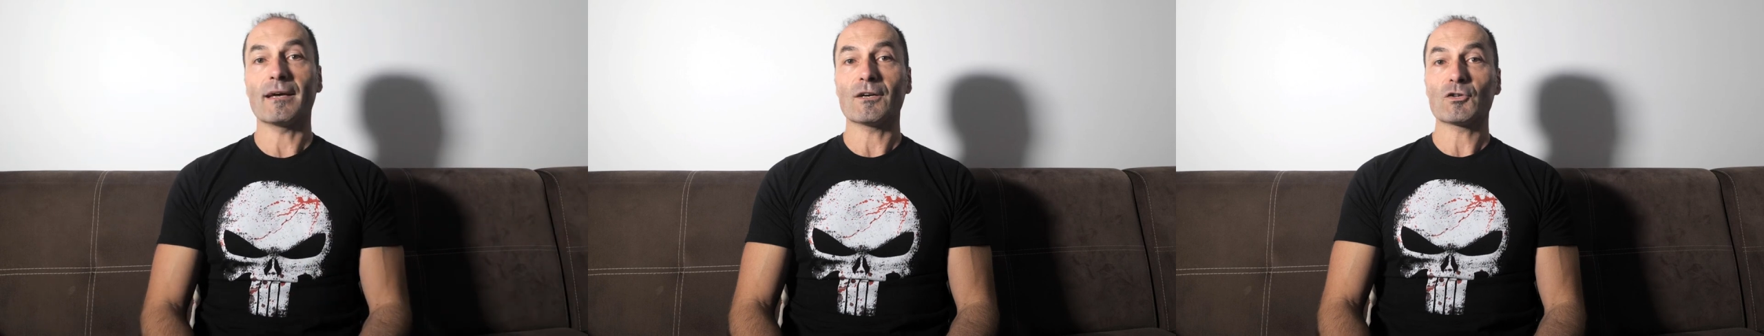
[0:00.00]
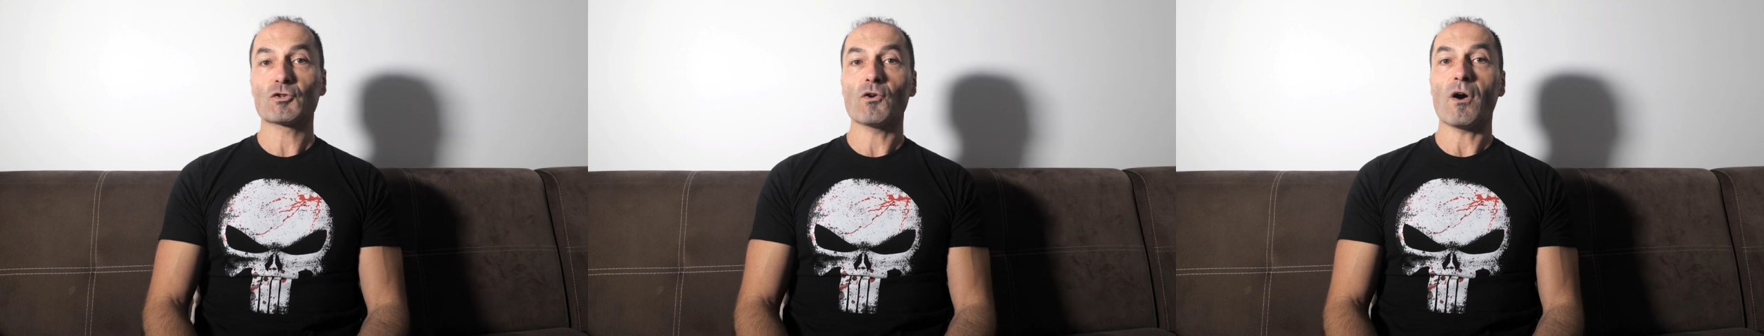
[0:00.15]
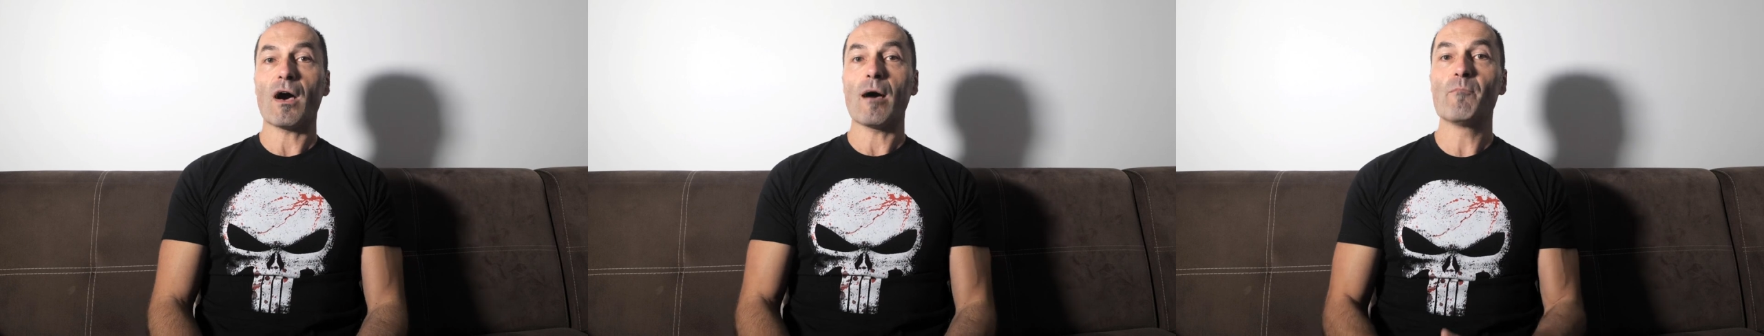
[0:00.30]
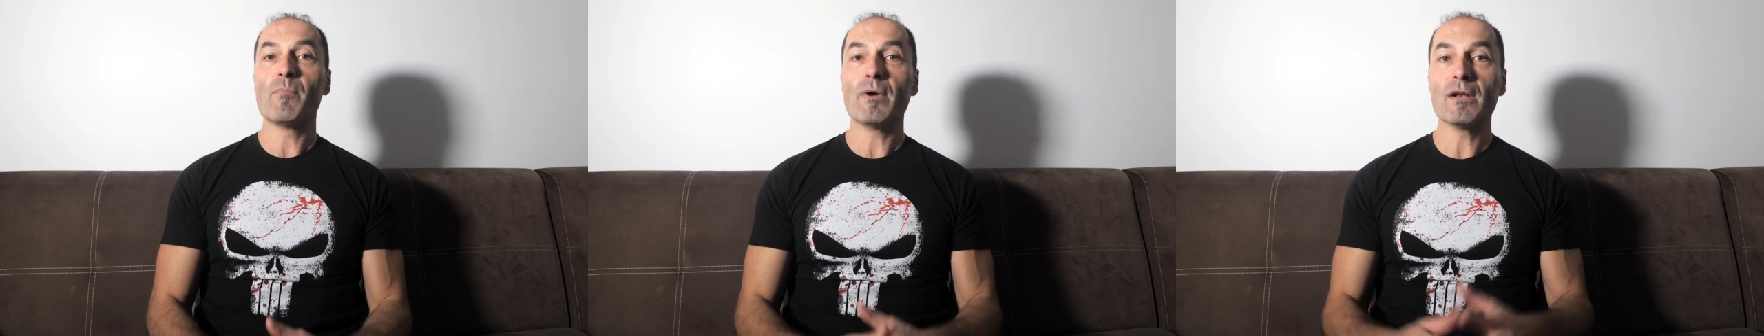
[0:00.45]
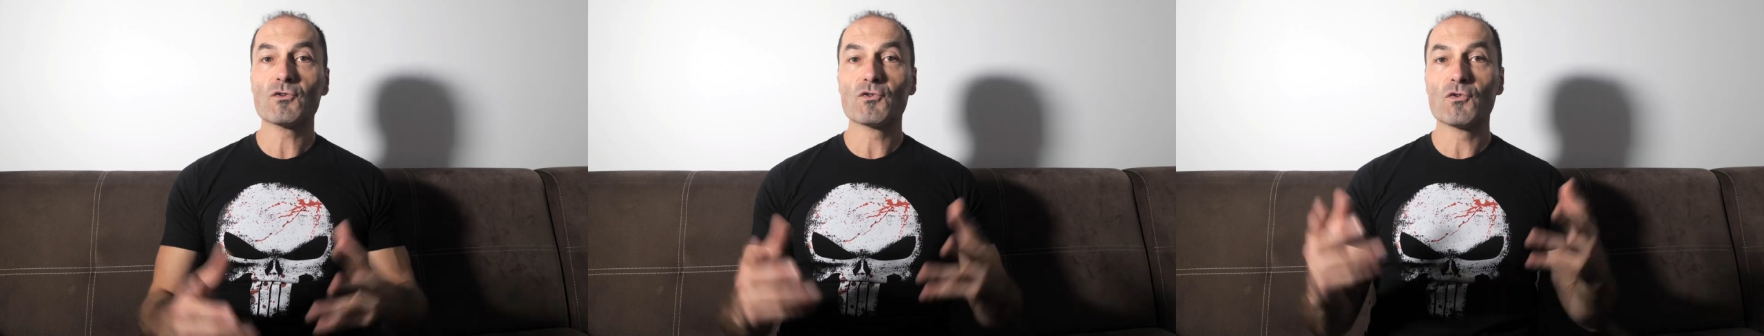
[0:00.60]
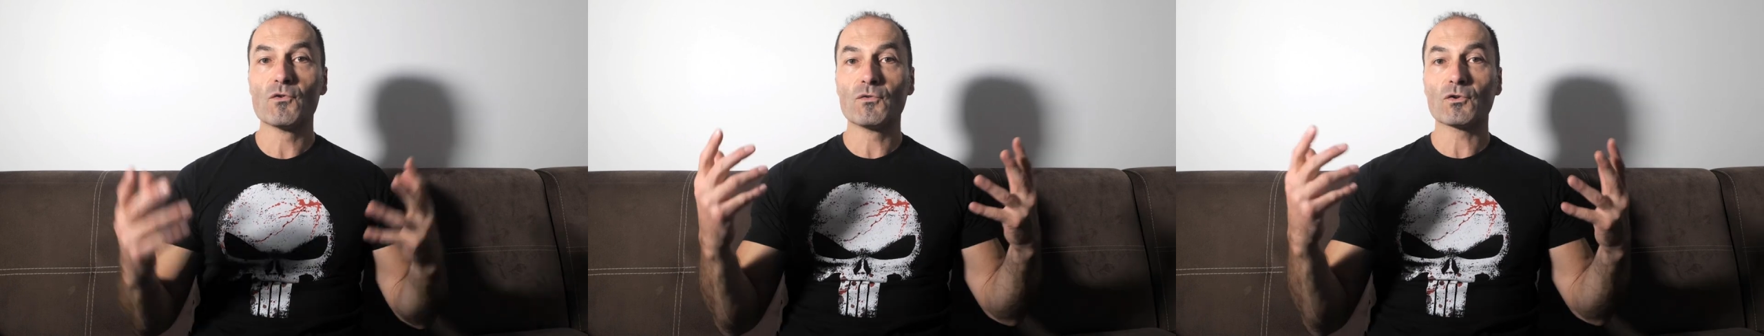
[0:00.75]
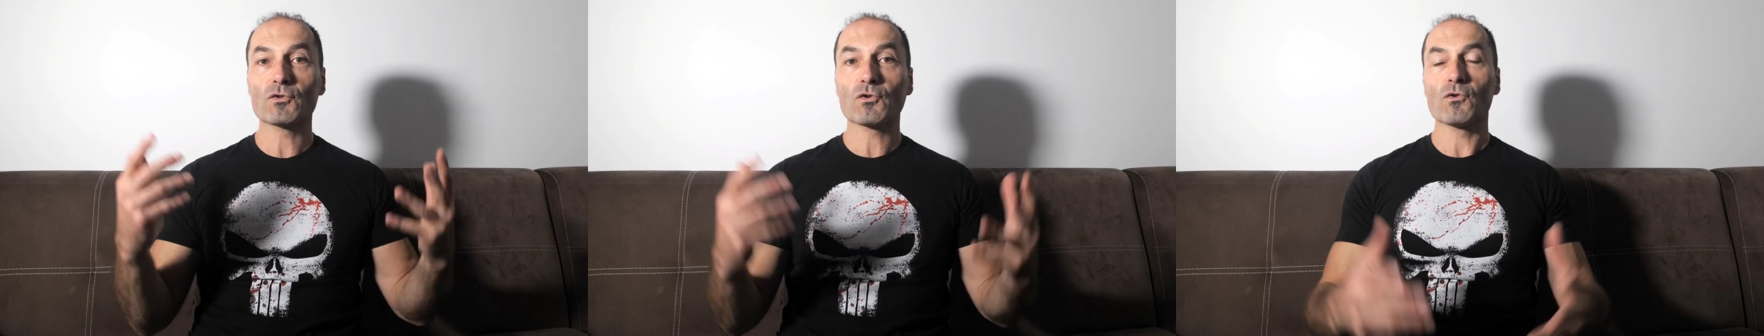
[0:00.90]
Hein. Je rappelle
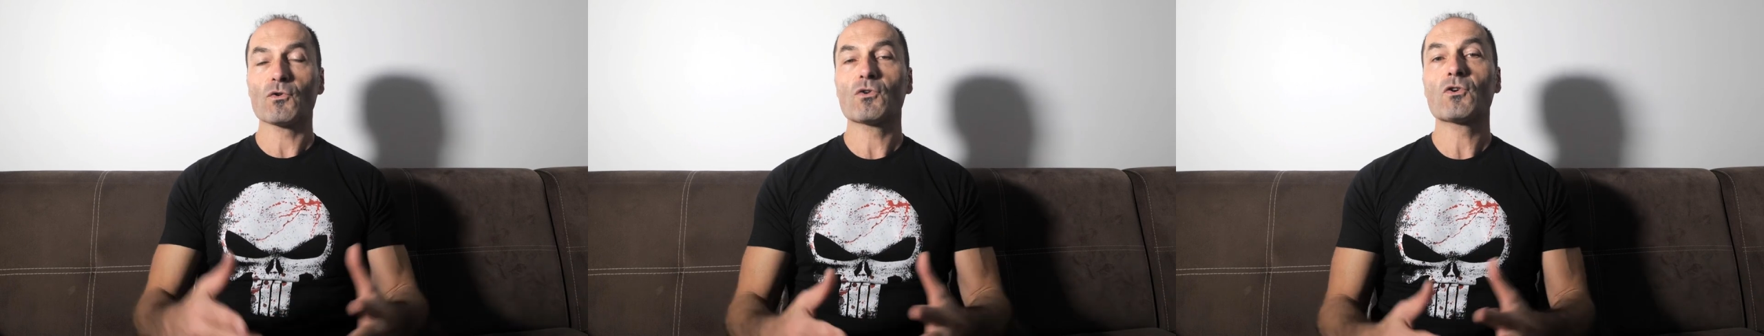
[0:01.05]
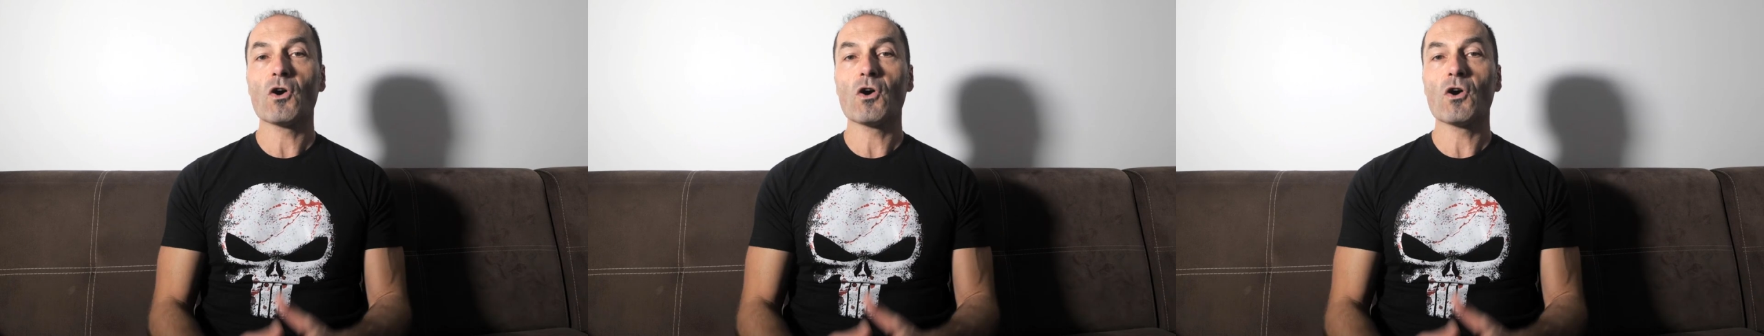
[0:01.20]
que votre